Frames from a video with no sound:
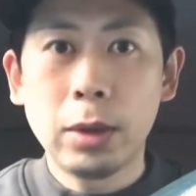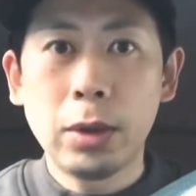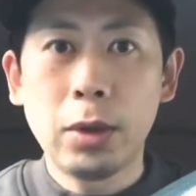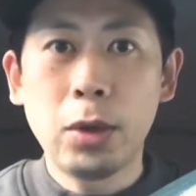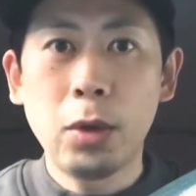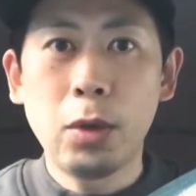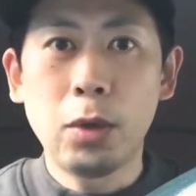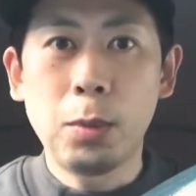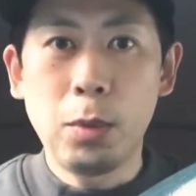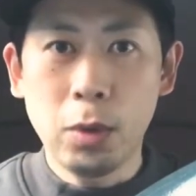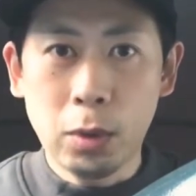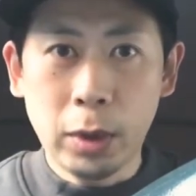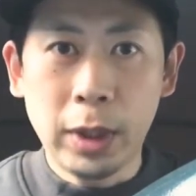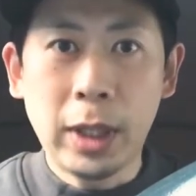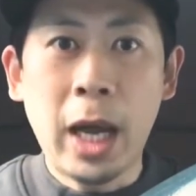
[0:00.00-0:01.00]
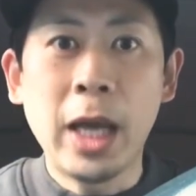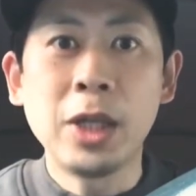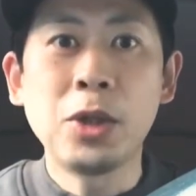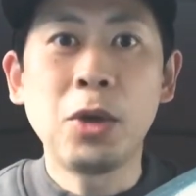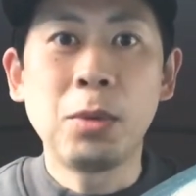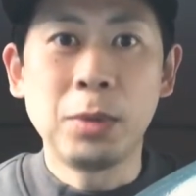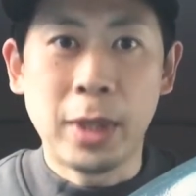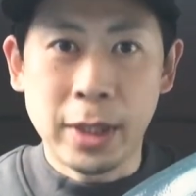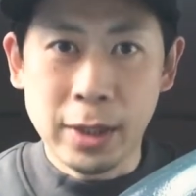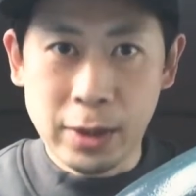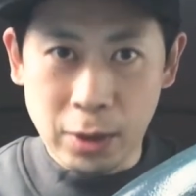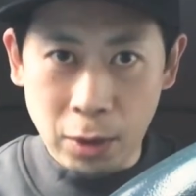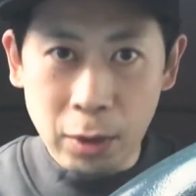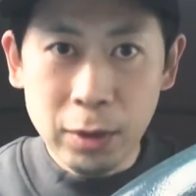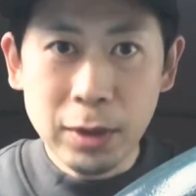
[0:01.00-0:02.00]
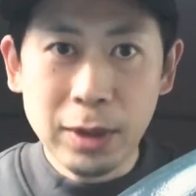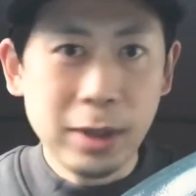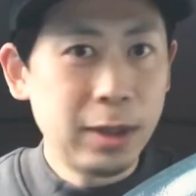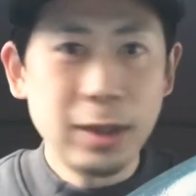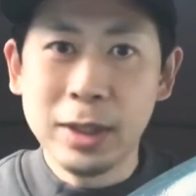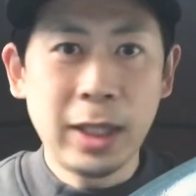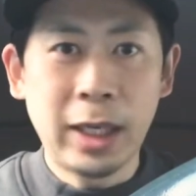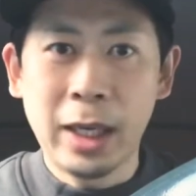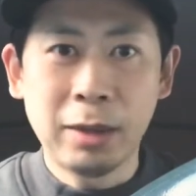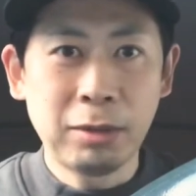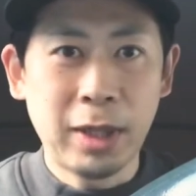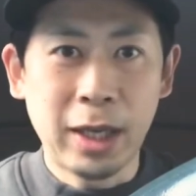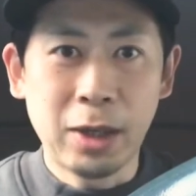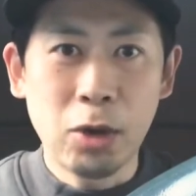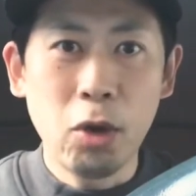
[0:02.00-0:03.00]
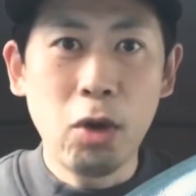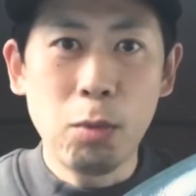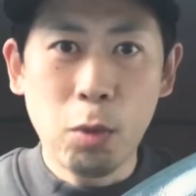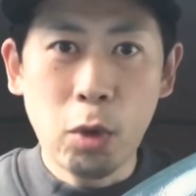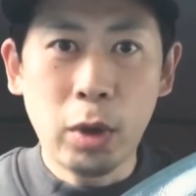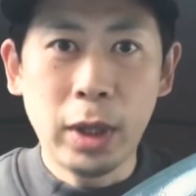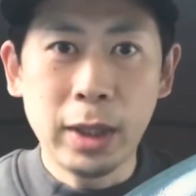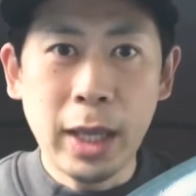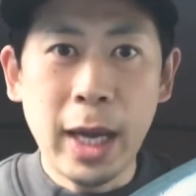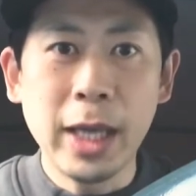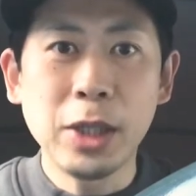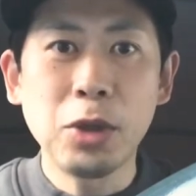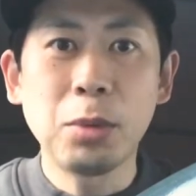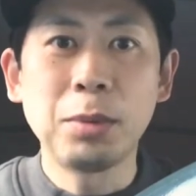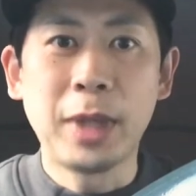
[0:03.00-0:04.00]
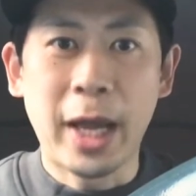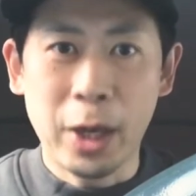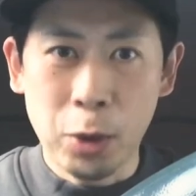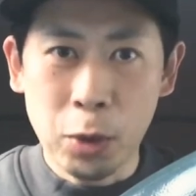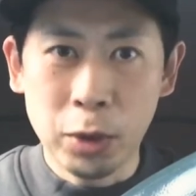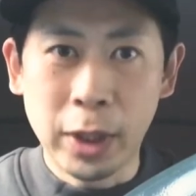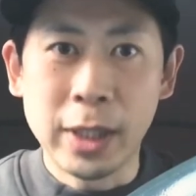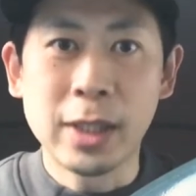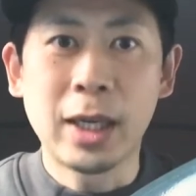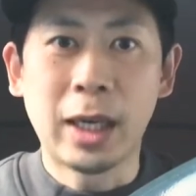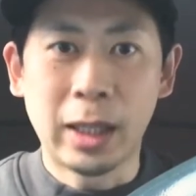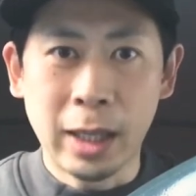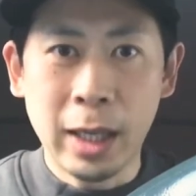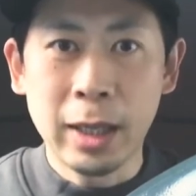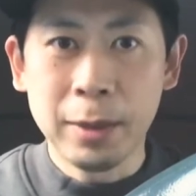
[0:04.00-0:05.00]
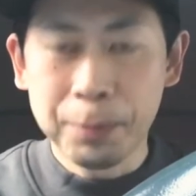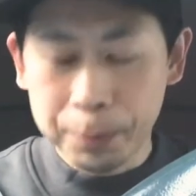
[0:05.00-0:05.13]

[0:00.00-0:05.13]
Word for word: 今日もこれ大丈夫ですよじゃなくて今日もこれ大丈夫だよですからね